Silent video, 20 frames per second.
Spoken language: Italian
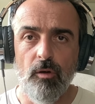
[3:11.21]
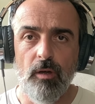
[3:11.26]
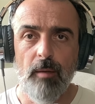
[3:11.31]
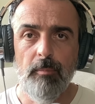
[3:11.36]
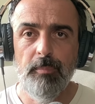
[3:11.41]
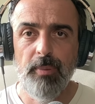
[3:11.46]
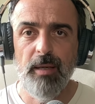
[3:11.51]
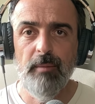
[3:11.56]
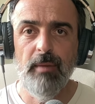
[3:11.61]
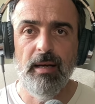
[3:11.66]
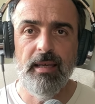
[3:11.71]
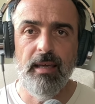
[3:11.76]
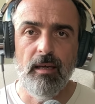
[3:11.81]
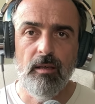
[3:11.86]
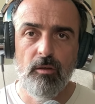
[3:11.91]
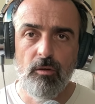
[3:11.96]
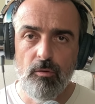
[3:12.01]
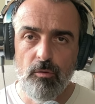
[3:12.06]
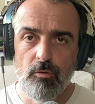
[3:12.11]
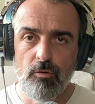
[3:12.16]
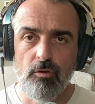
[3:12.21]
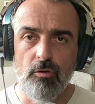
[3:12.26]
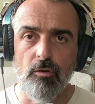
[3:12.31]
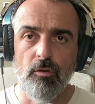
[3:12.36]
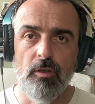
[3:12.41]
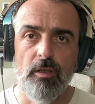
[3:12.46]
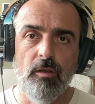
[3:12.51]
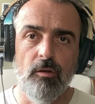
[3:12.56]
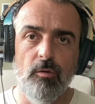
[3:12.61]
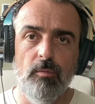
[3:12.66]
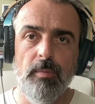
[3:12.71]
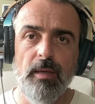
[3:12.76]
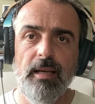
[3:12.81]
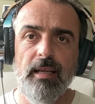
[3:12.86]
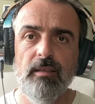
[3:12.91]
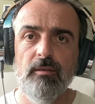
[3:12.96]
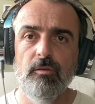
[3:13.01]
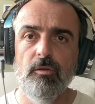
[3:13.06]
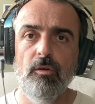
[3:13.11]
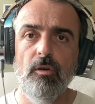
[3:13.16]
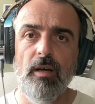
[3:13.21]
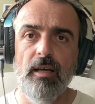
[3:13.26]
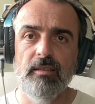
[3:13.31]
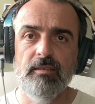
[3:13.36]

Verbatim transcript: La prima che ha chiuso il rubinetto